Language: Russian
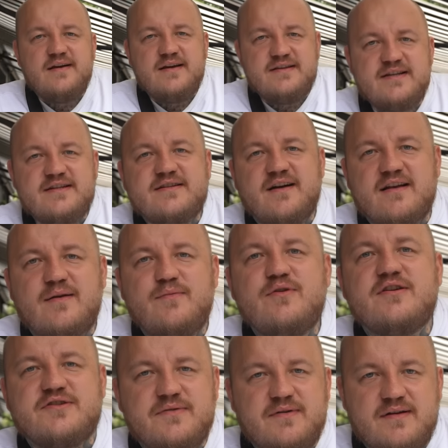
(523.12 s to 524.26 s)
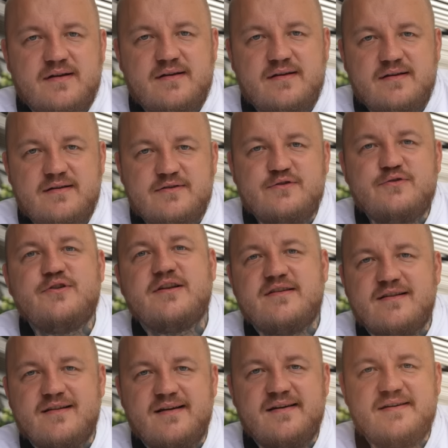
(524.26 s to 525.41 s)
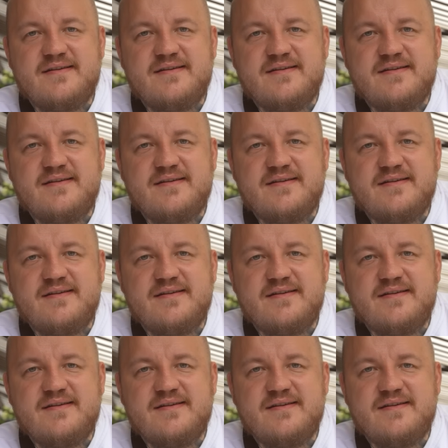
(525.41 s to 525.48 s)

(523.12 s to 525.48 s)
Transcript: Интересно, как там у нашего сударя дела?